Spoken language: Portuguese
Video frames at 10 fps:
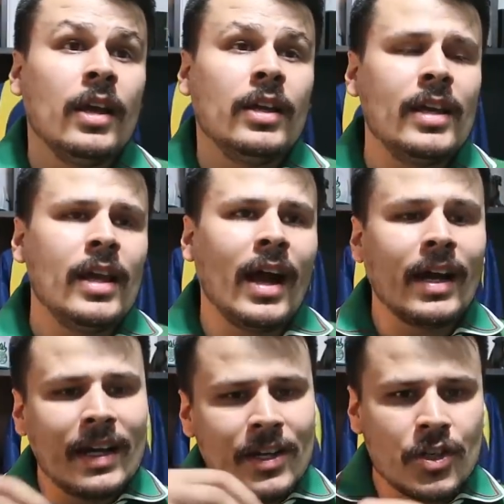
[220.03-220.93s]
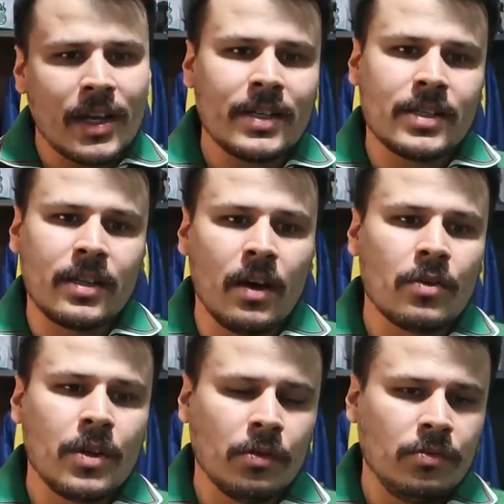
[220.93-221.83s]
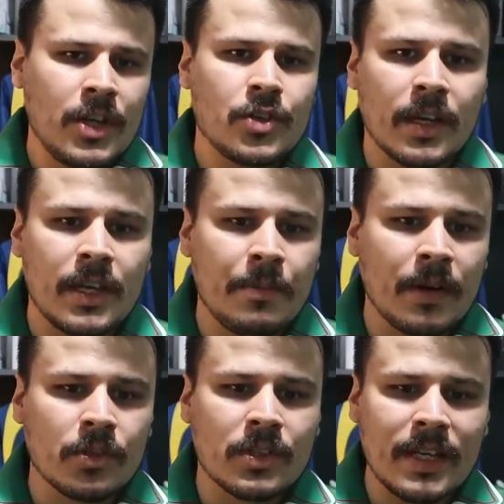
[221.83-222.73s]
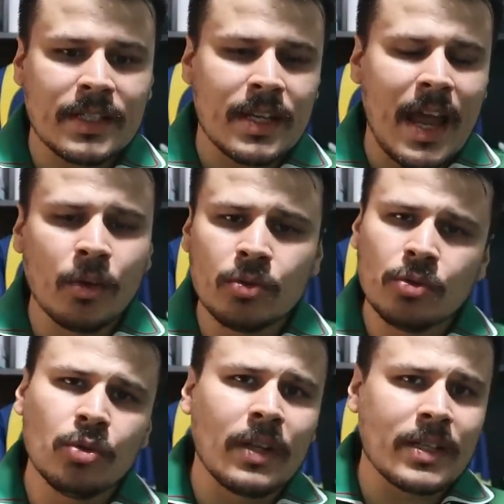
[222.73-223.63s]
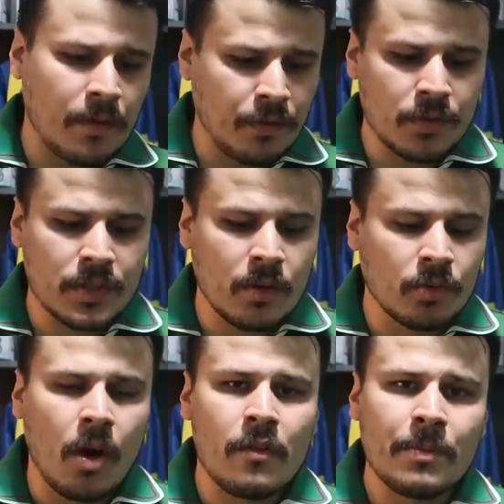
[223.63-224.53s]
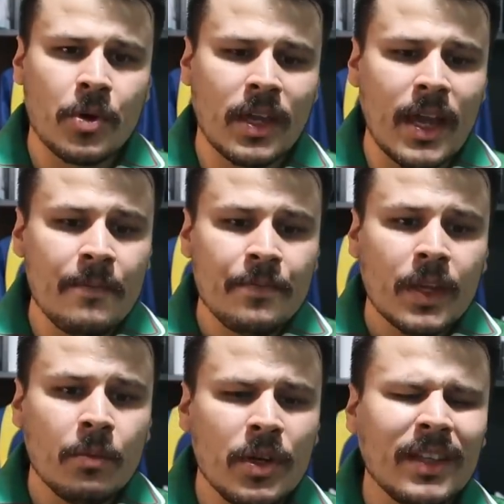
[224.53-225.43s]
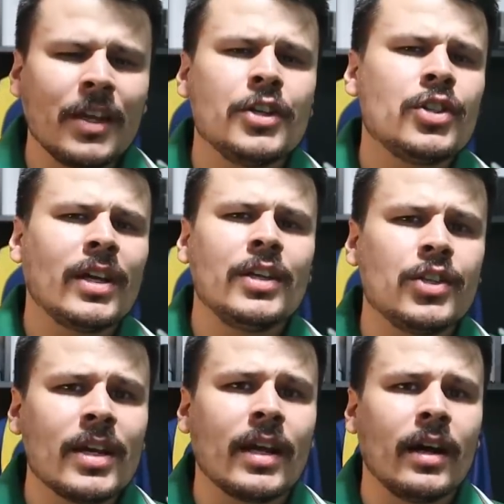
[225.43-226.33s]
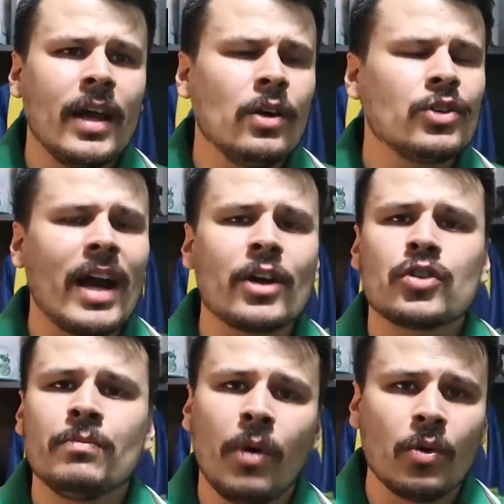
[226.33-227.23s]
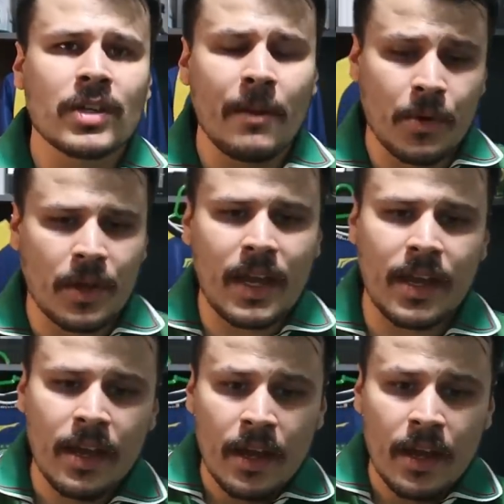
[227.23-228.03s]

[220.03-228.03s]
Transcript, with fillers: E a grande questão que eu deixo aqui para vocês é o Dudu nessa função nova, porque muita gente critica, eu já acho bom, sabe por quê?